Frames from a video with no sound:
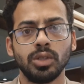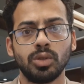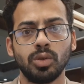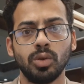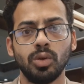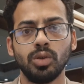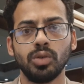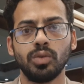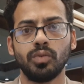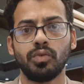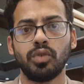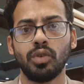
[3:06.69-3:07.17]

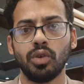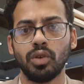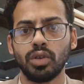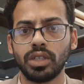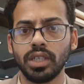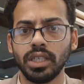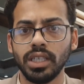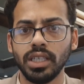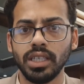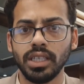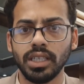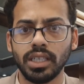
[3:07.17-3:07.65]
तो
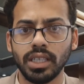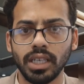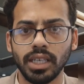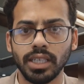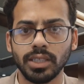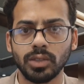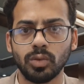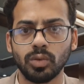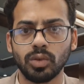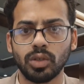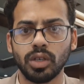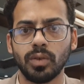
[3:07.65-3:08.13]
फोर्टीन
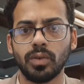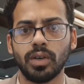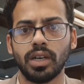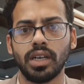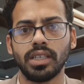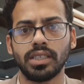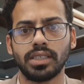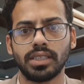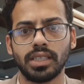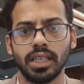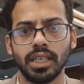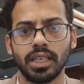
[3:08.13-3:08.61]
डेज़ उनको
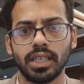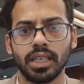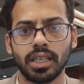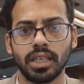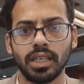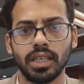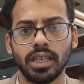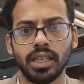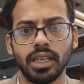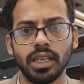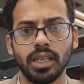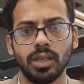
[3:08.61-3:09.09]
वहाँ स्टे
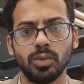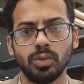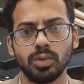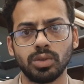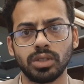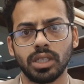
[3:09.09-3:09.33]
करना है